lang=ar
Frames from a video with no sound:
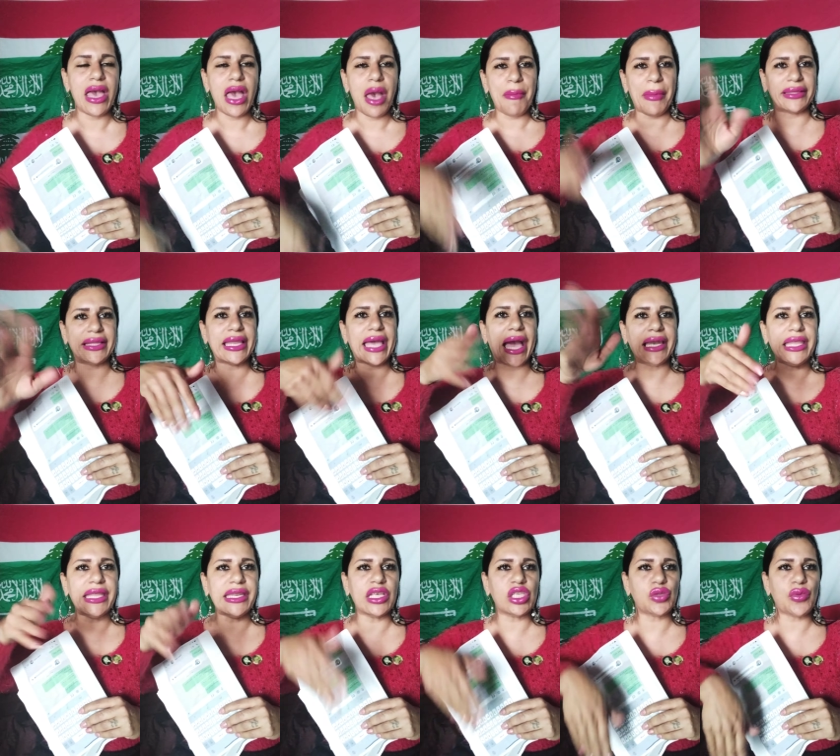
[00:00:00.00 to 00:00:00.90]
بعدين خلي
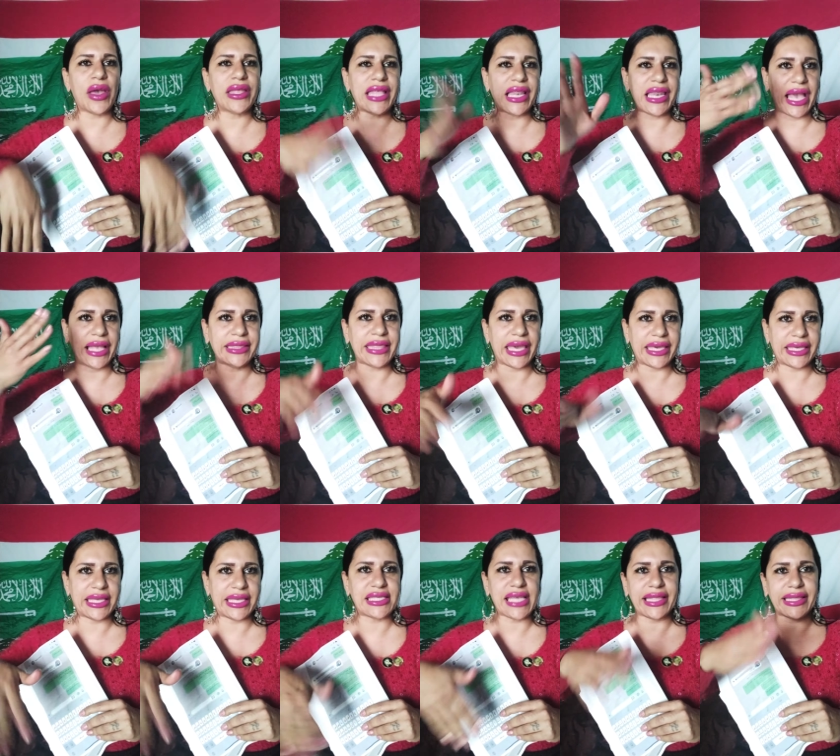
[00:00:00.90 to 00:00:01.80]
النسوان اللي عندك
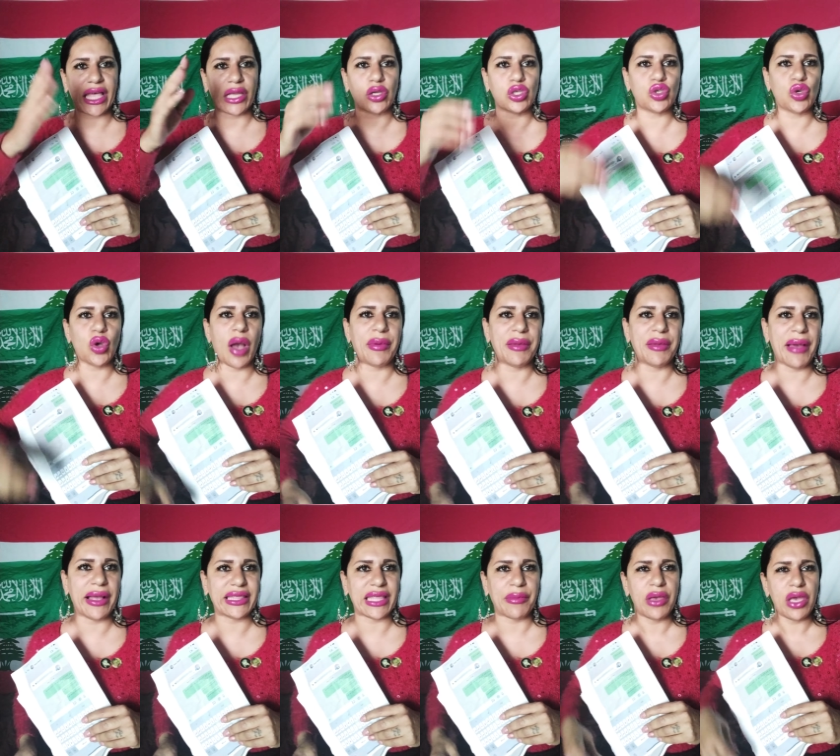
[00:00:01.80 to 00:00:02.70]
يتستروا جوا
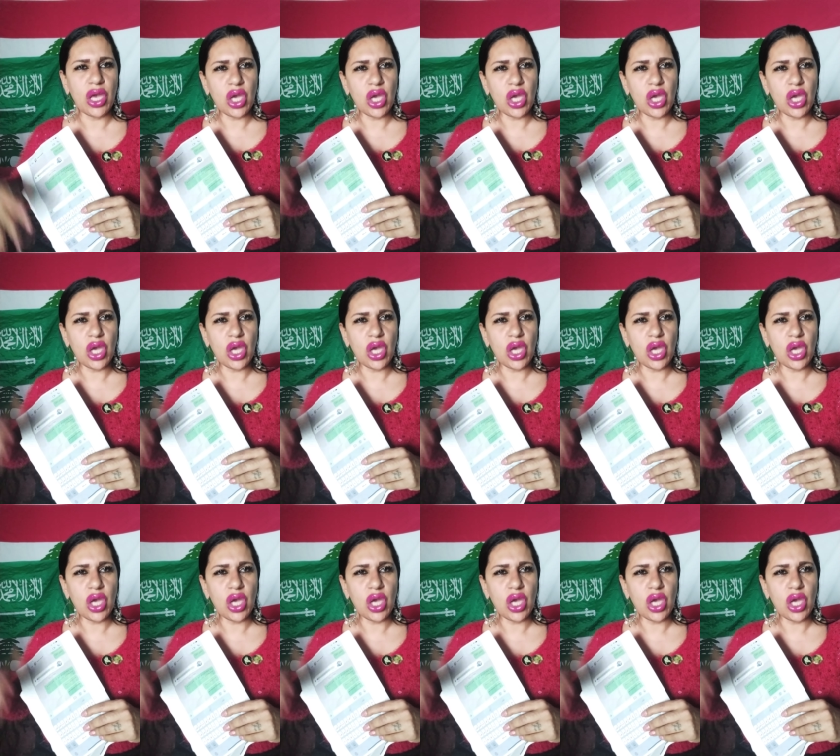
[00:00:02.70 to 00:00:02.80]
بالمكتب